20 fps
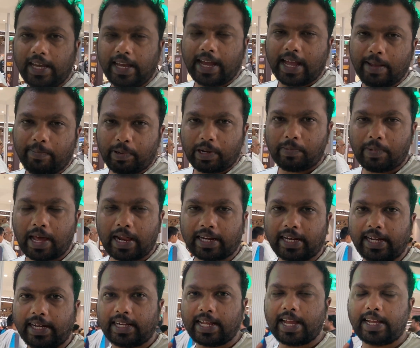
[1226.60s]
ये है हाइपर
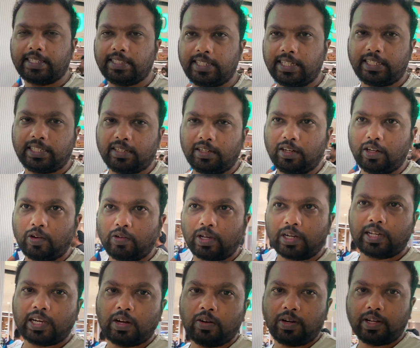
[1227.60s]
मार्केट का एग्जिट
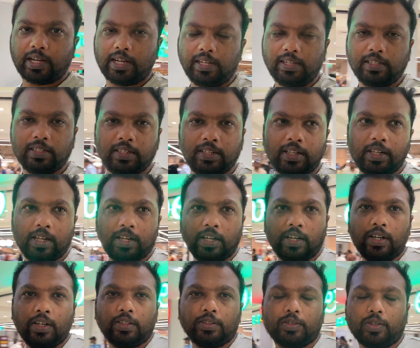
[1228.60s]
लोअर ग्राउंड का
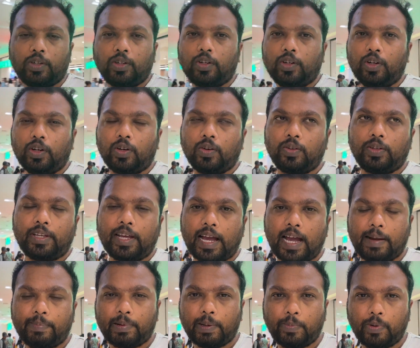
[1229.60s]
तो
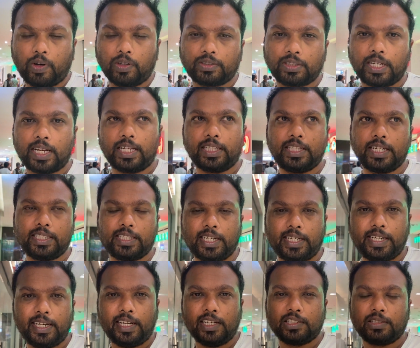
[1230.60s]
यहाँ पर बहुत सारे अच्छे
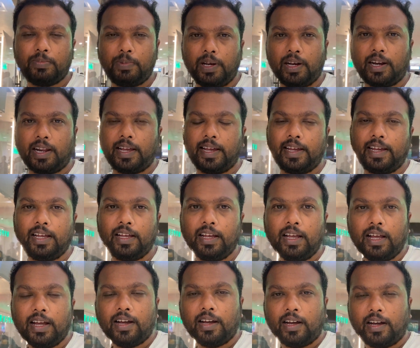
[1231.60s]
अच्छे डील्स मिल रहे
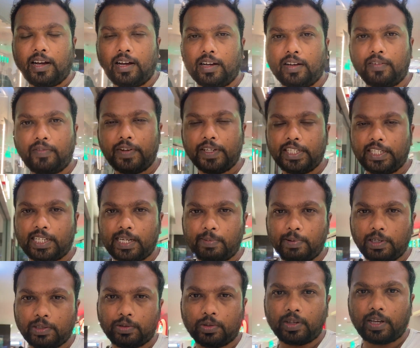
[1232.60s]
हैं
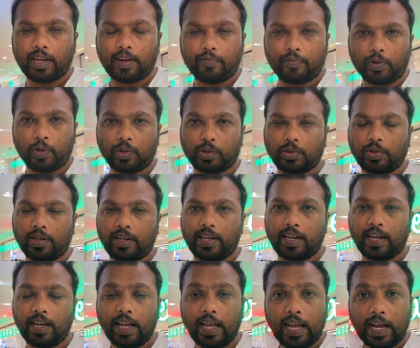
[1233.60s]
वेजिटेबल्स हो गया फ्रूट्स हो
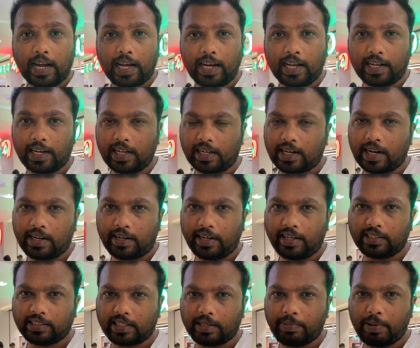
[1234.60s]
गया अलग अलग
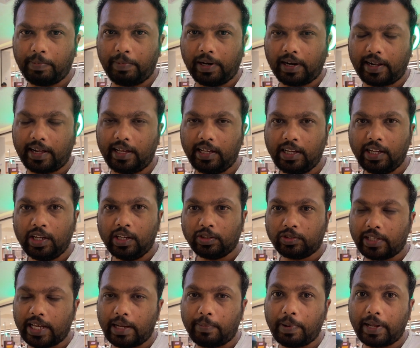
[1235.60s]
कंट्रीज़ के भी मिल रहे हैं
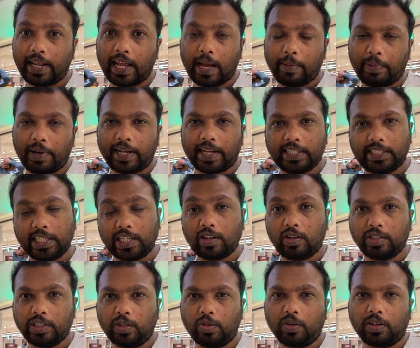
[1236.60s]
तो एक बार यहाँ पर आके
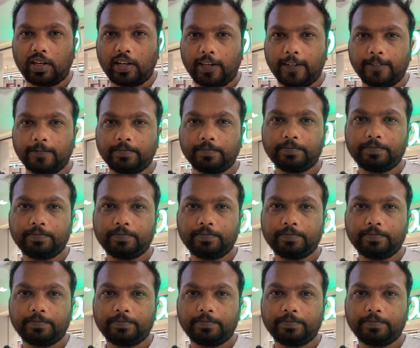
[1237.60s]
चेकआउट ज़रूर करें